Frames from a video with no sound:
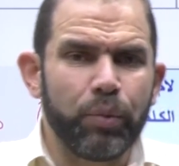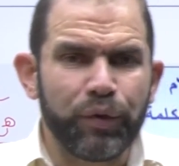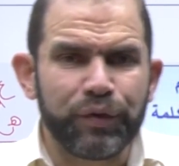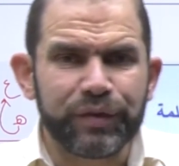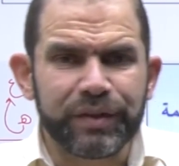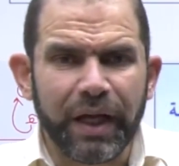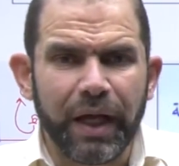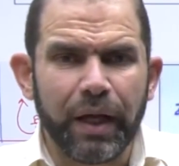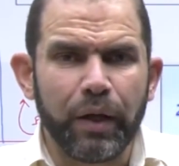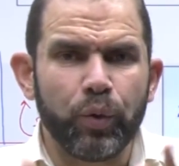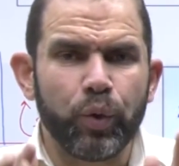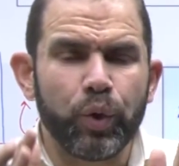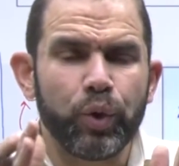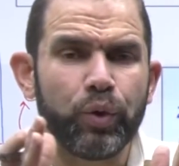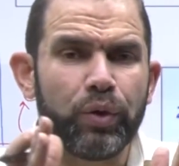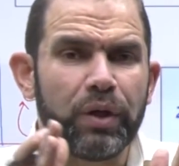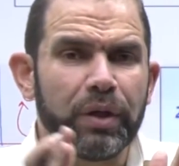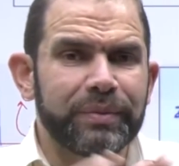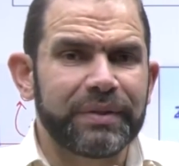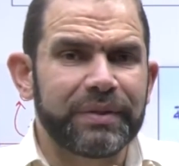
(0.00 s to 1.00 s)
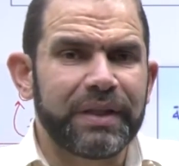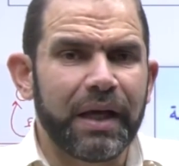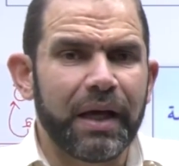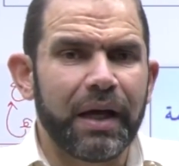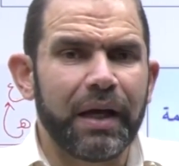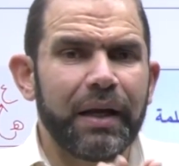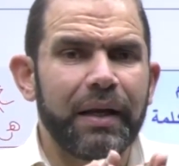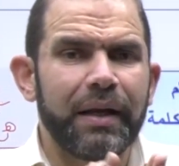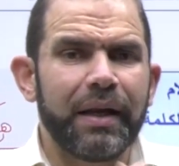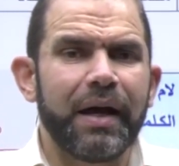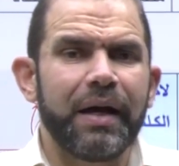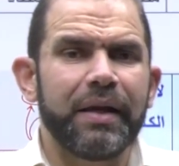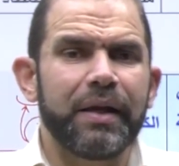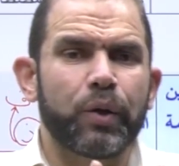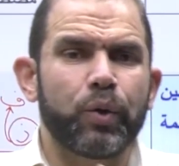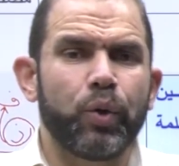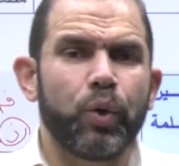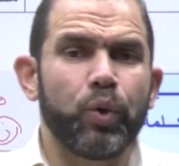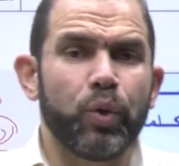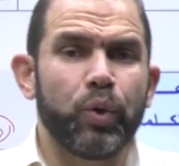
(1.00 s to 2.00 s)
مفتعل وإنه الإبدال لا
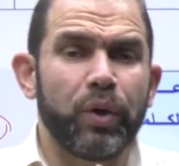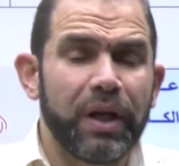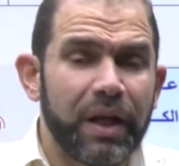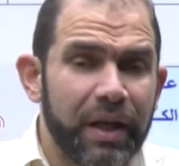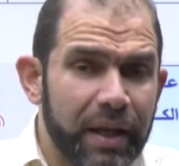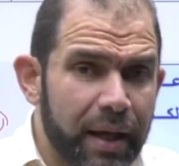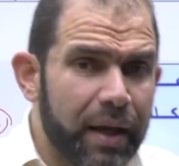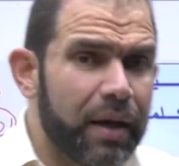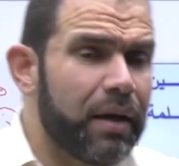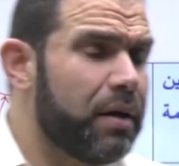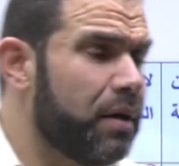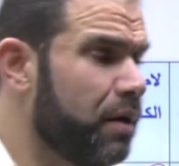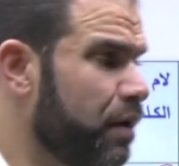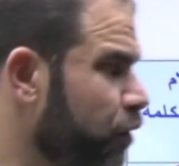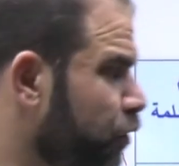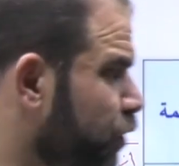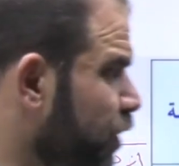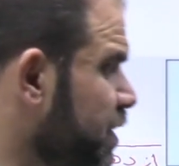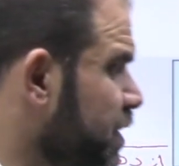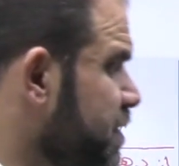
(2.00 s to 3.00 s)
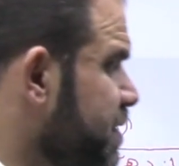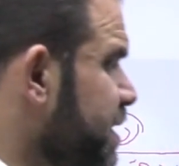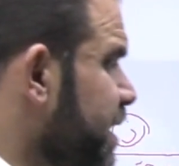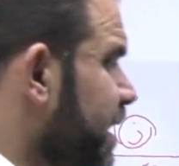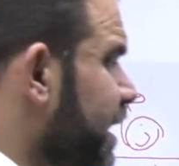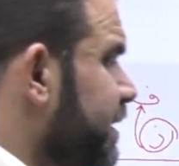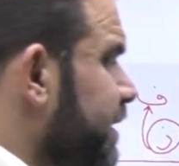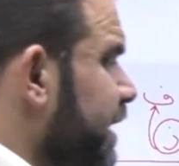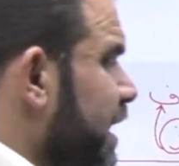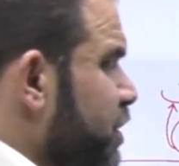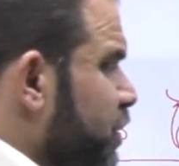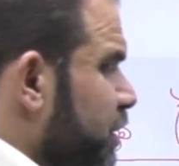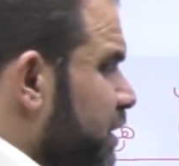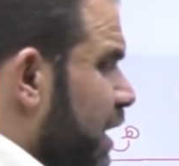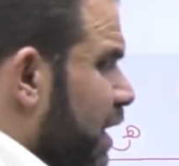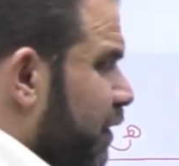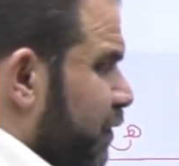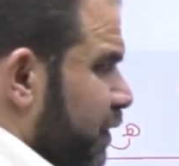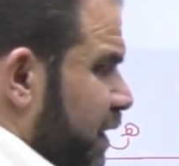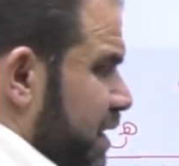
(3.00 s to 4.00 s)
يكون إلا في صيغة إيش
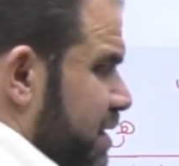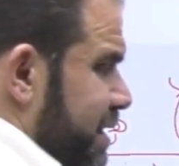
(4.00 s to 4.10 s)
عندنا في